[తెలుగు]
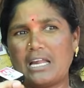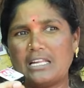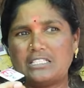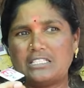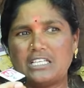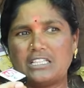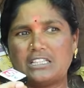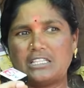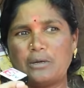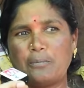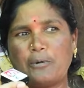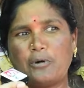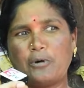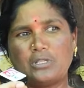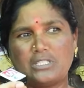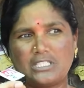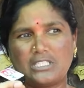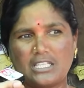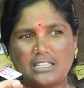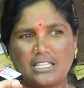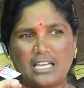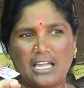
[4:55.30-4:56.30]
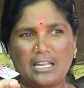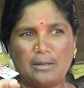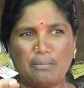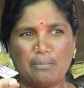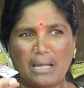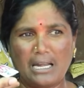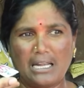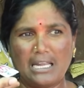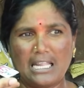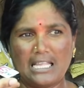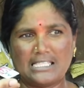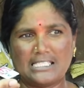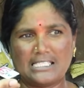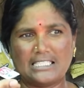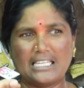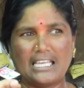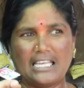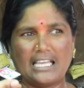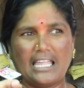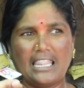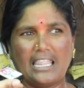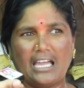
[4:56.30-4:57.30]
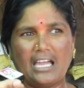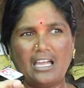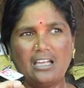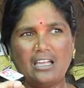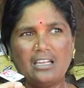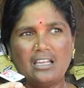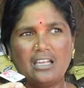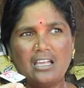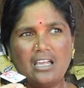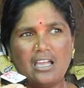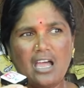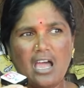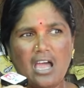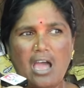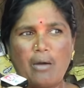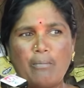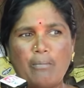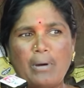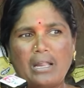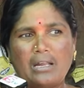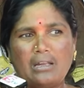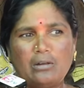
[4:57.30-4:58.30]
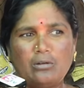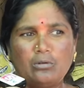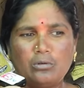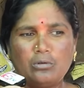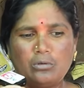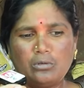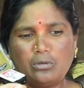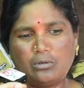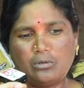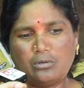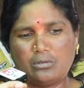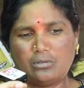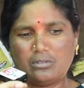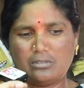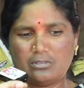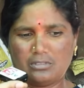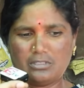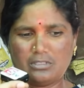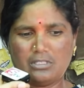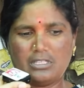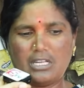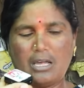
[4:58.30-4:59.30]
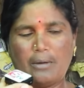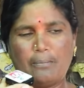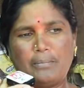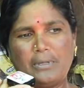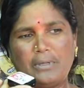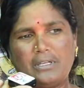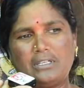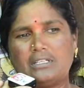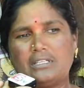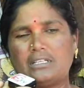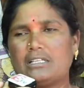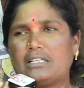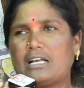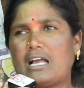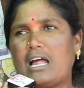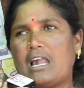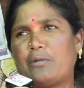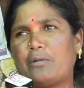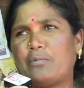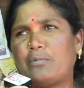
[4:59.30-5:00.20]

తడి చెత్త పొడి చెత్త అని బండ్లు వచ్చినాయి కదా ఆ బండ్లు డంపింగ్ కాడ